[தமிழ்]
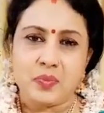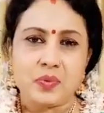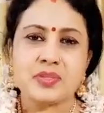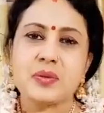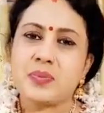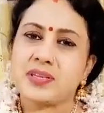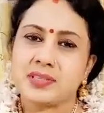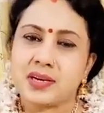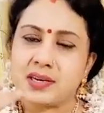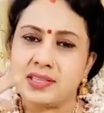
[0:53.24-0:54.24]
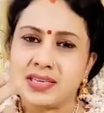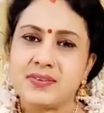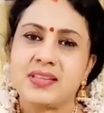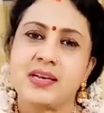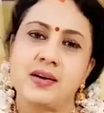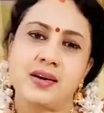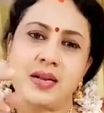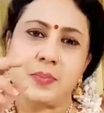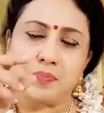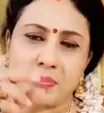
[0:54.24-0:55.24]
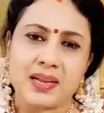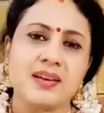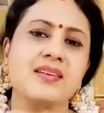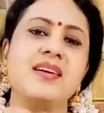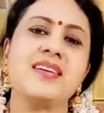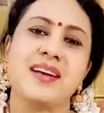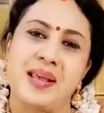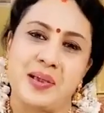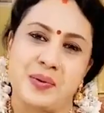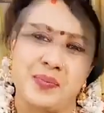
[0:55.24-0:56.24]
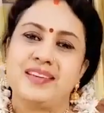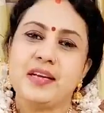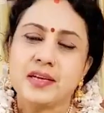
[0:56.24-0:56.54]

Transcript: பூஜை புனஸ்காரங்கள் செய்வதற்கான பலன்கள் கிடைக்கும்